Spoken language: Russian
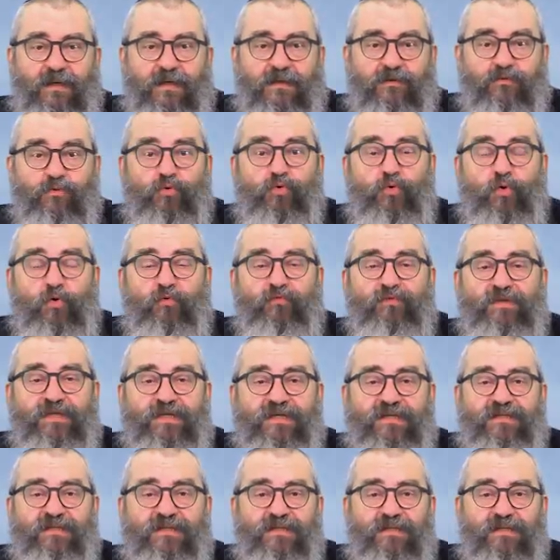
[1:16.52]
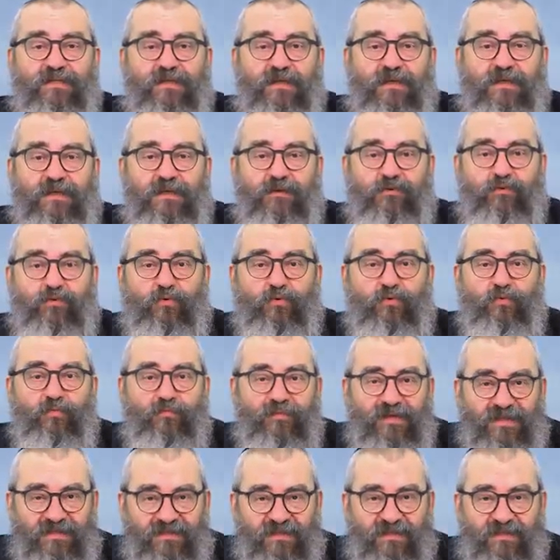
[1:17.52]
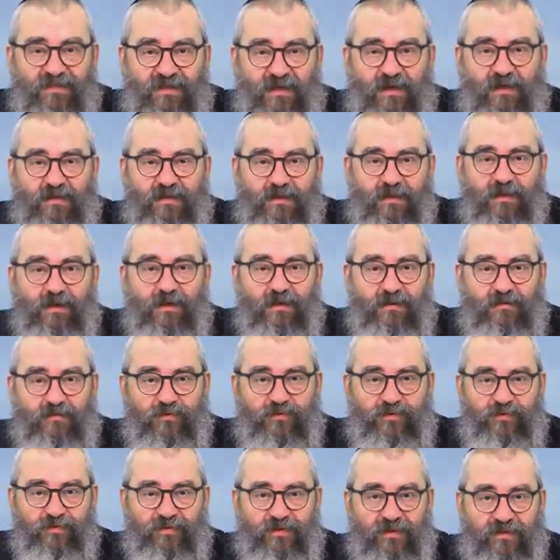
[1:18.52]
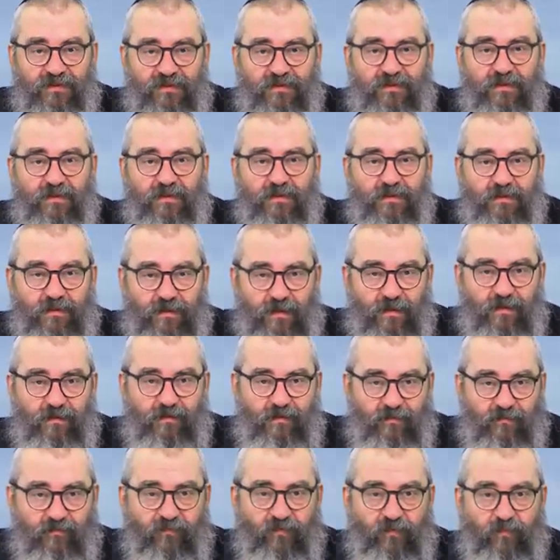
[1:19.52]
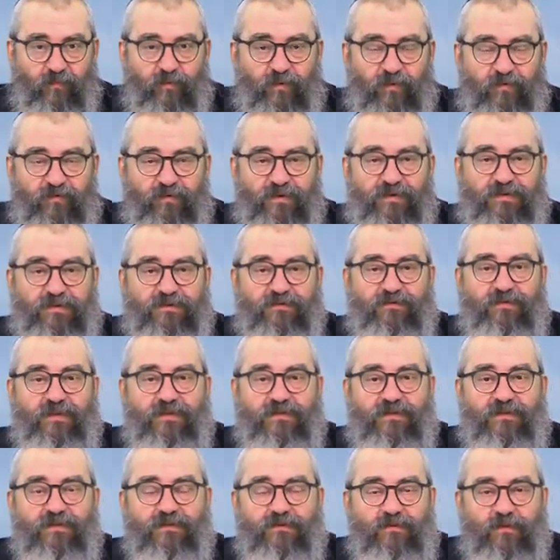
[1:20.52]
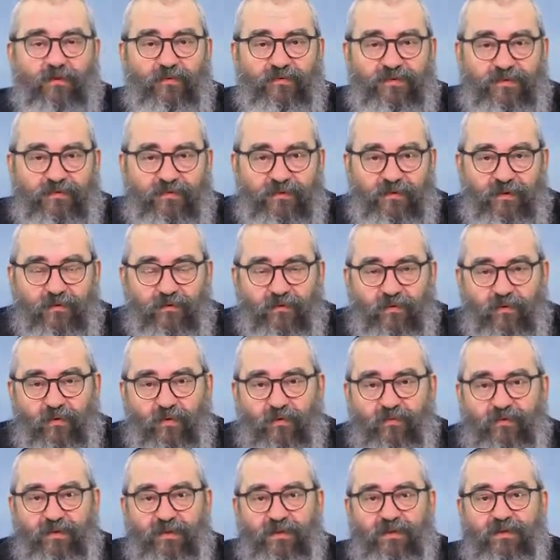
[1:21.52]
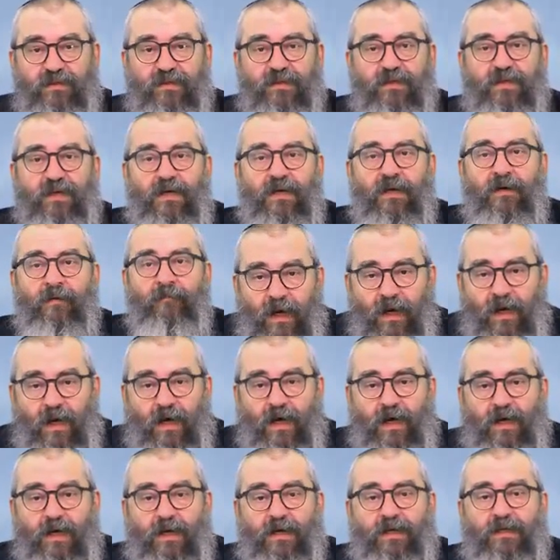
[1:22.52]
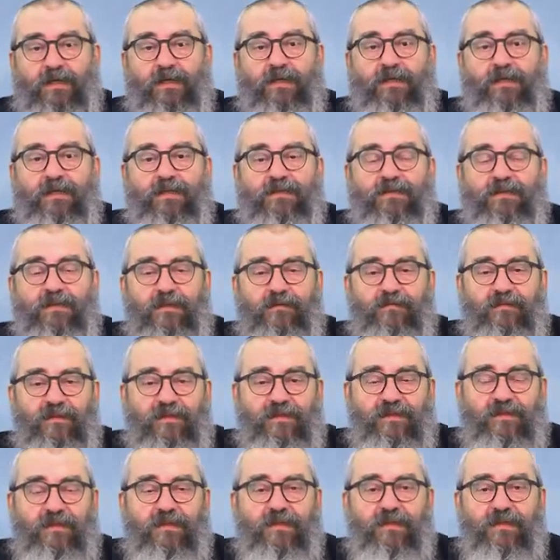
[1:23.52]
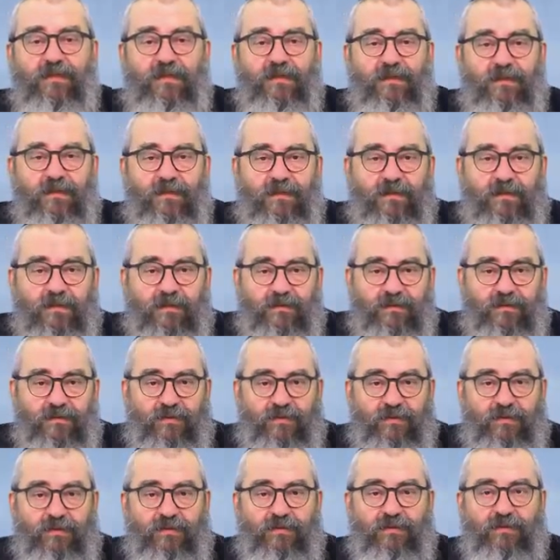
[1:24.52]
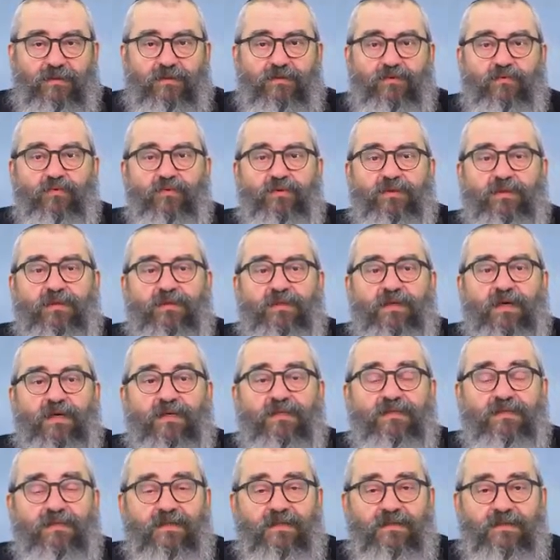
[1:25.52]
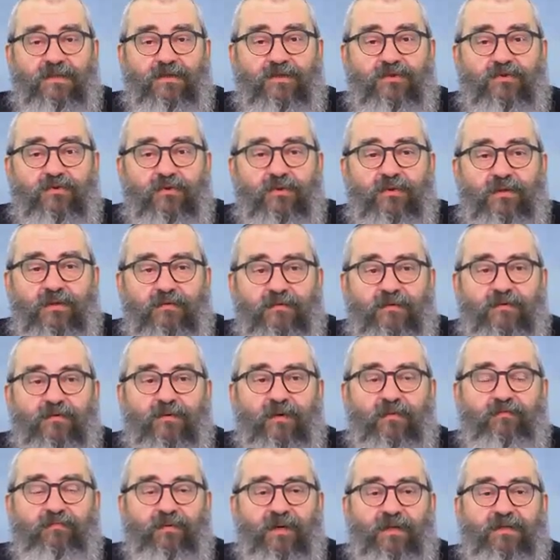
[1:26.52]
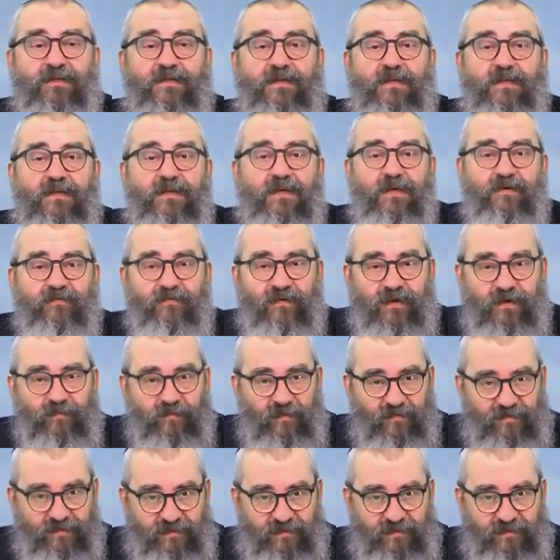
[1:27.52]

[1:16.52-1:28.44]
духовная энергия, которую мы затратили для того, чтобы это сделать, как в любой вещи у нас основа всего это духовная энергия. А если мы сделали что-то да, из разрешенного, но опять-таки не во имя